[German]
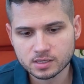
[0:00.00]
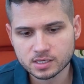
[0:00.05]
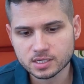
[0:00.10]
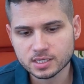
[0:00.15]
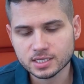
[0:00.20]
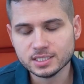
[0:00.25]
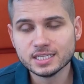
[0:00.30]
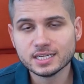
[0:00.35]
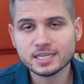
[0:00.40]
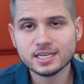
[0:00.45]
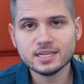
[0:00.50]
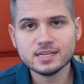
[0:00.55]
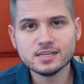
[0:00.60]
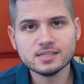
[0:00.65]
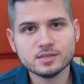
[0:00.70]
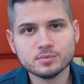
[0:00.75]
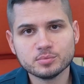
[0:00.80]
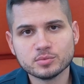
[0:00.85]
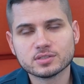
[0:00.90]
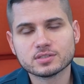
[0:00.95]
In der Regel
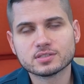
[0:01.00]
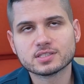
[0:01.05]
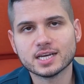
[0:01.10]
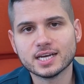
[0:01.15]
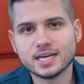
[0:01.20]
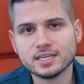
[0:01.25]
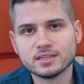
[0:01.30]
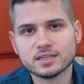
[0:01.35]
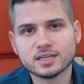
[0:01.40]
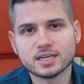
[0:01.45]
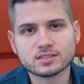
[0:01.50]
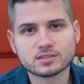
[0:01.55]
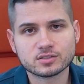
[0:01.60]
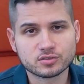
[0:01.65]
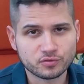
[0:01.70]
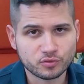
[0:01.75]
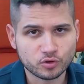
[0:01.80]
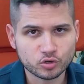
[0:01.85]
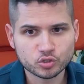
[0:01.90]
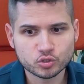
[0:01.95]
gibt es ein erstes
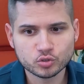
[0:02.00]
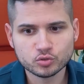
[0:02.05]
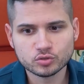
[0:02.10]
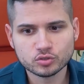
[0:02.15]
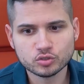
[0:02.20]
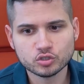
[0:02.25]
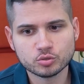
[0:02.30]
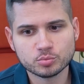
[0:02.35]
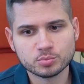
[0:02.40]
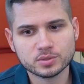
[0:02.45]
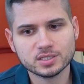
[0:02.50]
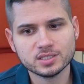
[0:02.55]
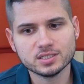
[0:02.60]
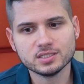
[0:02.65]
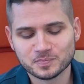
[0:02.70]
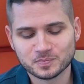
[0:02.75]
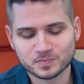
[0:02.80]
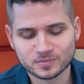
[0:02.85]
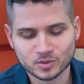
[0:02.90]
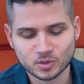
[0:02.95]
Forschungsgespräch
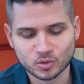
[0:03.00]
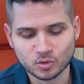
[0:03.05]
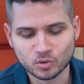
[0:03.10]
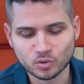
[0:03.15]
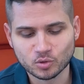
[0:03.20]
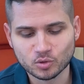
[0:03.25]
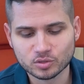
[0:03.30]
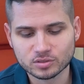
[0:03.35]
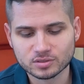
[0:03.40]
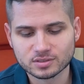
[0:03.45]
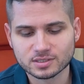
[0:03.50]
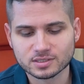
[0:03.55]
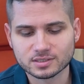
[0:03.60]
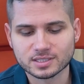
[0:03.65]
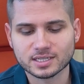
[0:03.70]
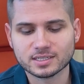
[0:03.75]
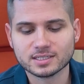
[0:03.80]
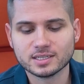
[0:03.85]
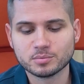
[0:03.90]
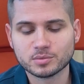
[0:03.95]
und
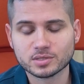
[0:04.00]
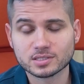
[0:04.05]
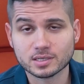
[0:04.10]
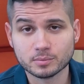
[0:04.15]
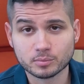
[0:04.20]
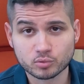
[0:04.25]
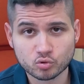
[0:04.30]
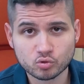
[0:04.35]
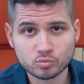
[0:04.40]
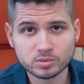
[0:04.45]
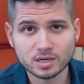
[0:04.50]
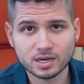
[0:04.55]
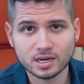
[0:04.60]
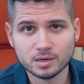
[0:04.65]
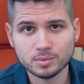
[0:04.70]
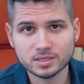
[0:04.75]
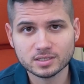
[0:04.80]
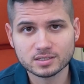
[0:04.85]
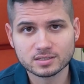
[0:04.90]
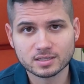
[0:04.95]
dann gibt es einen
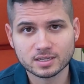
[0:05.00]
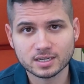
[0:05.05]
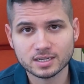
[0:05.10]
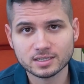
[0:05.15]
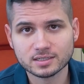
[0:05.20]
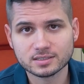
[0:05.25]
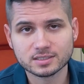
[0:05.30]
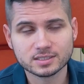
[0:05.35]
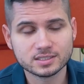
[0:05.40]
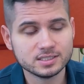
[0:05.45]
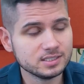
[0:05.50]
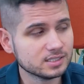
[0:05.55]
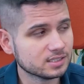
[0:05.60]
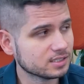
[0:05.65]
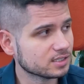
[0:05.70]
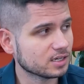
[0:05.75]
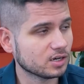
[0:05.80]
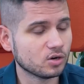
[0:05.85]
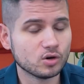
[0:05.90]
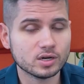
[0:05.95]
Probearbeitstag.
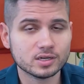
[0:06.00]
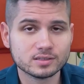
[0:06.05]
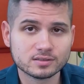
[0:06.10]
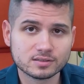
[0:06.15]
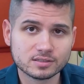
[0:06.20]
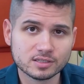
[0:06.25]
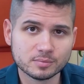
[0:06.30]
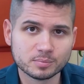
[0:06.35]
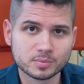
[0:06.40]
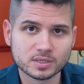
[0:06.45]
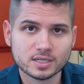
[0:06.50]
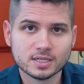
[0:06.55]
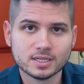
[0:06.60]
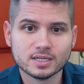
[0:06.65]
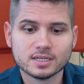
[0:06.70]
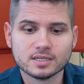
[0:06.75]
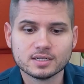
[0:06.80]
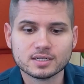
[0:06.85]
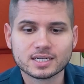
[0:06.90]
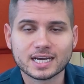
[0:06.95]
Hier auch ein Tipp,
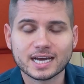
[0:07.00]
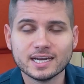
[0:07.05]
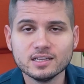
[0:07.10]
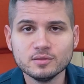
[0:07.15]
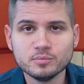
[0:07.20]
keine